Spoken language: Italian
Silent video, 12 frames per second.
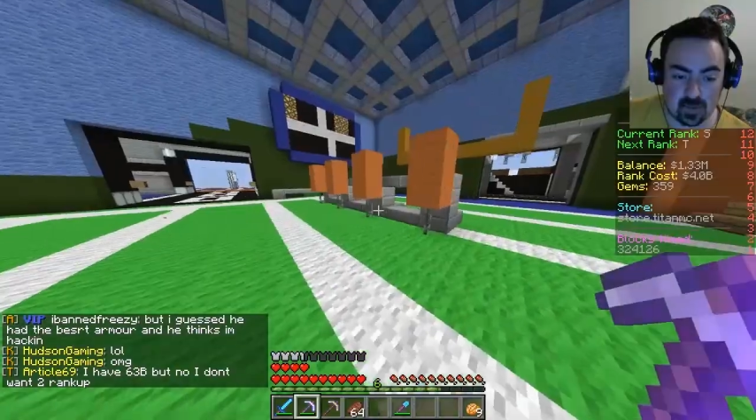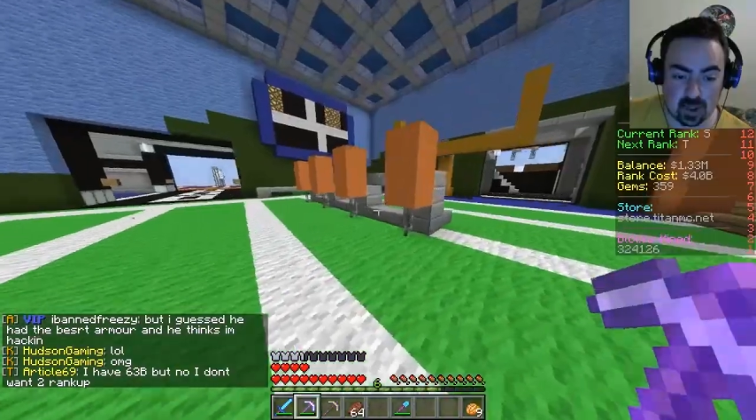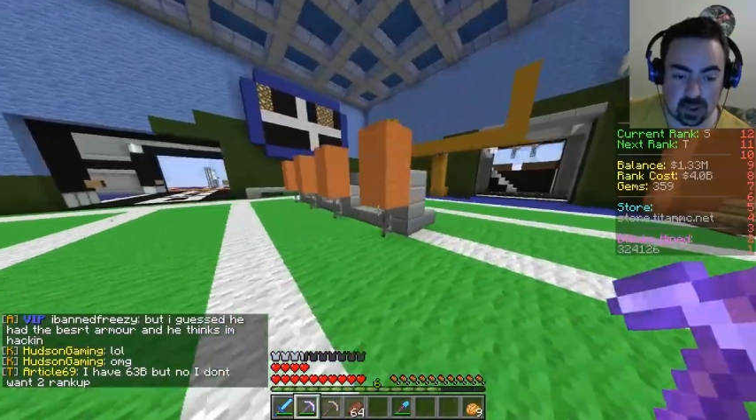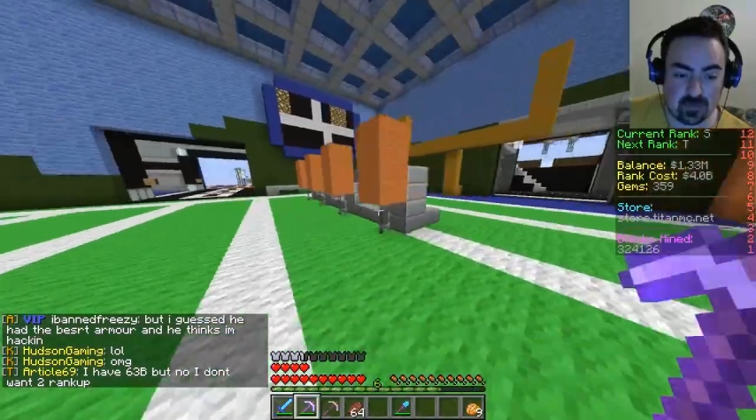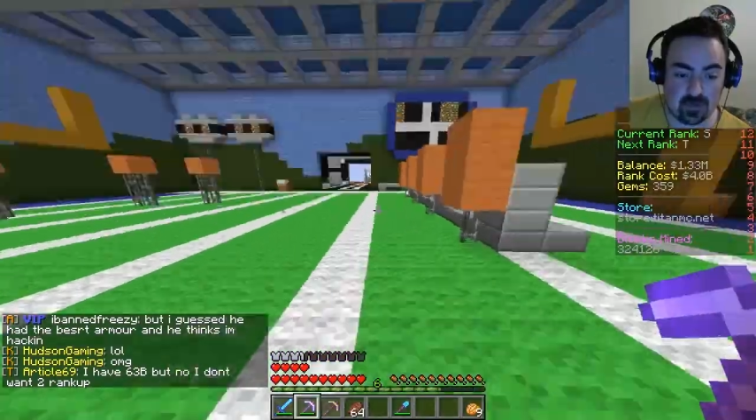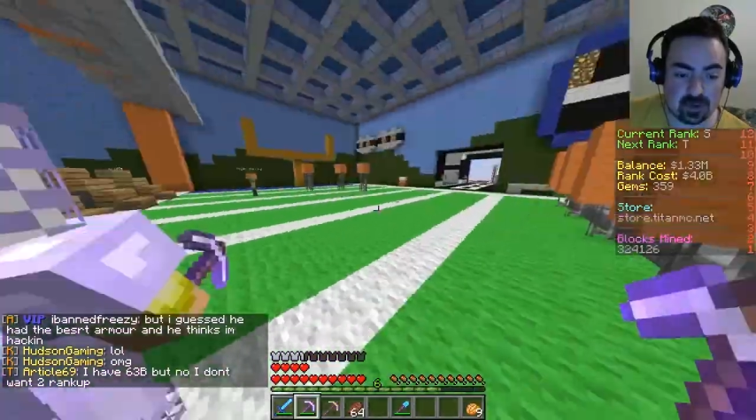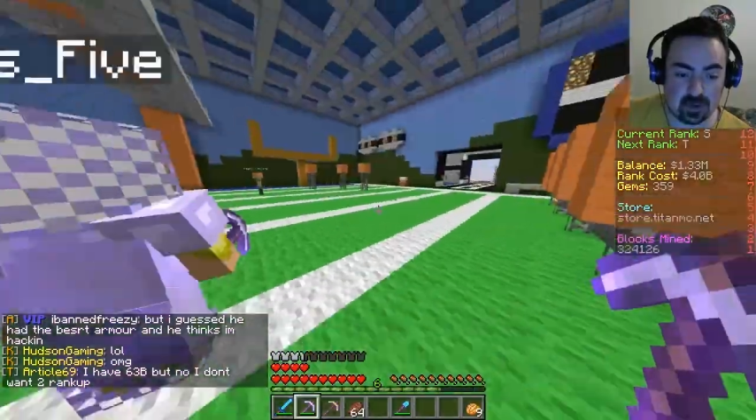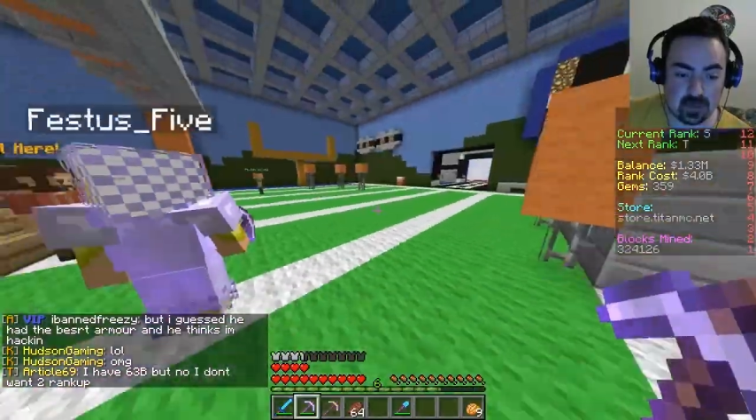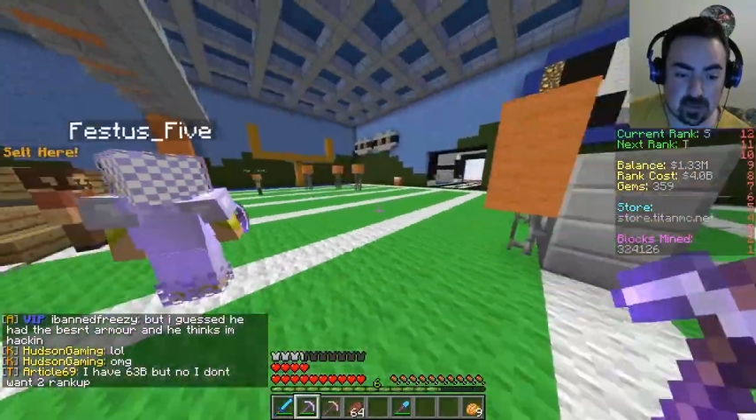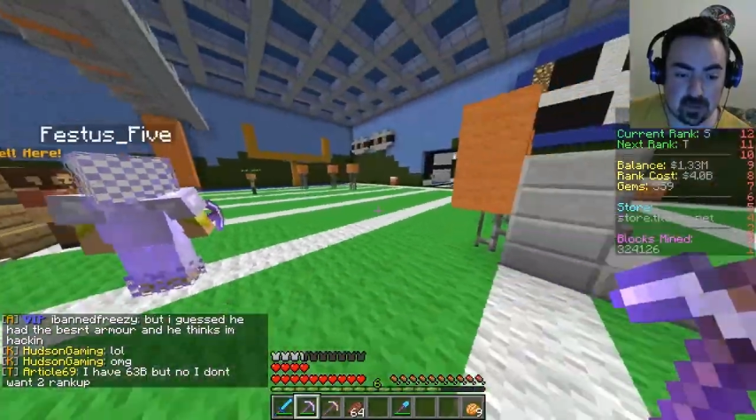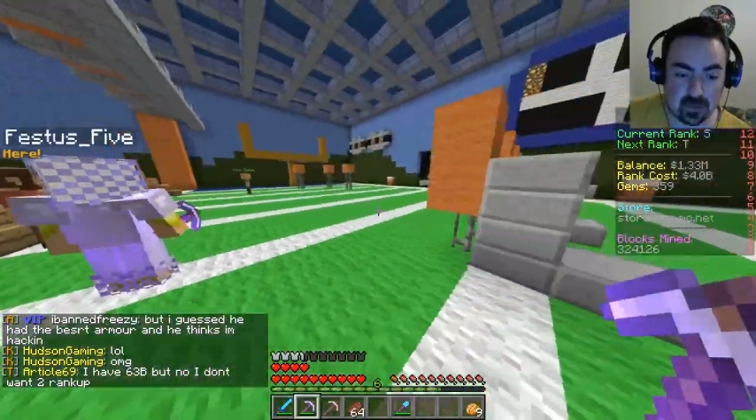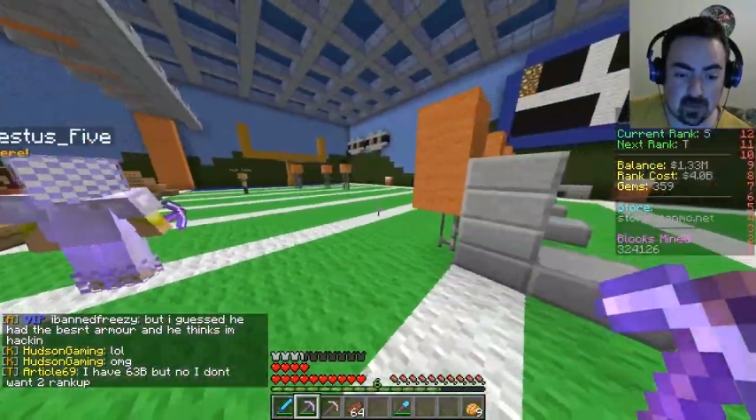di football
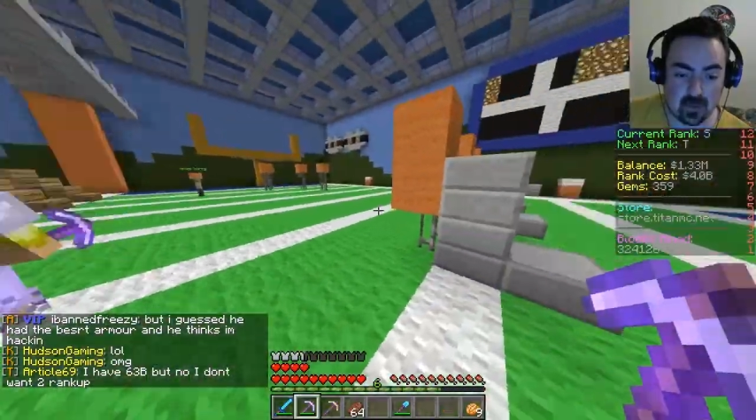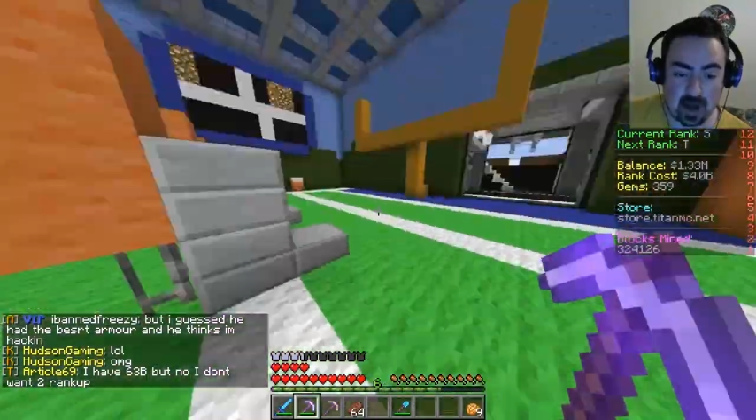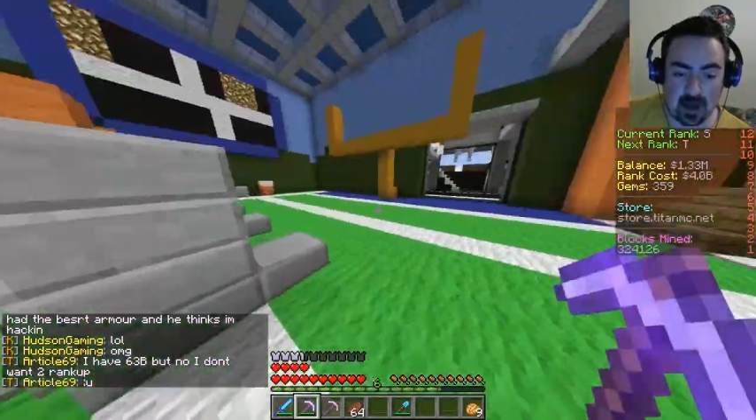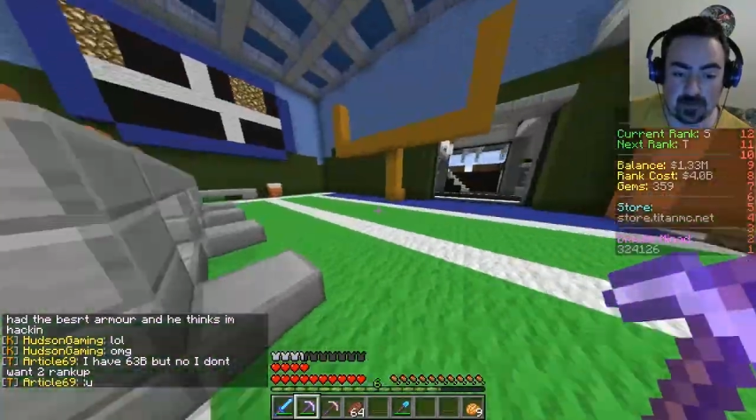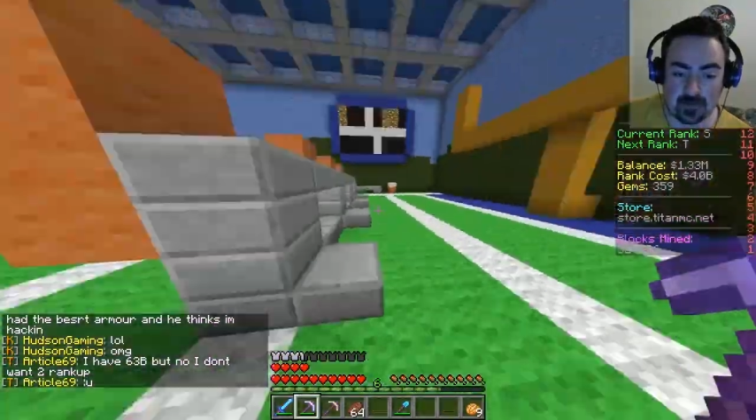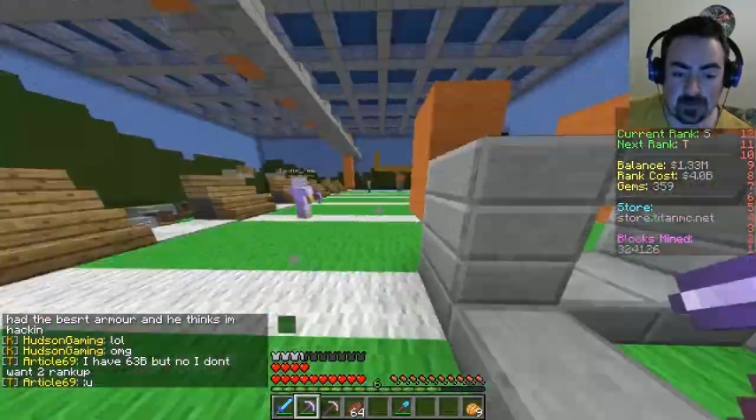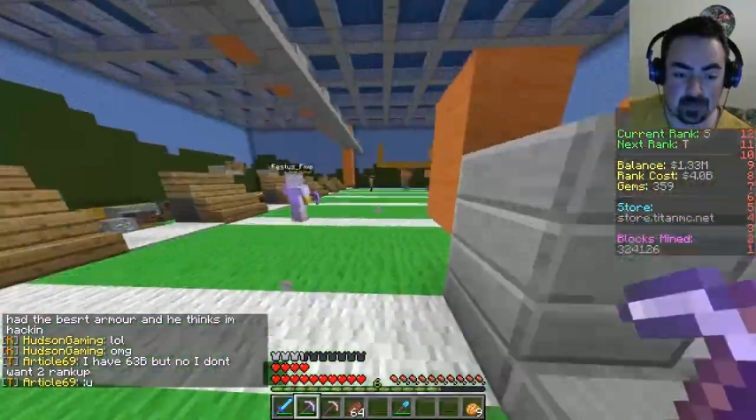proprio, wow.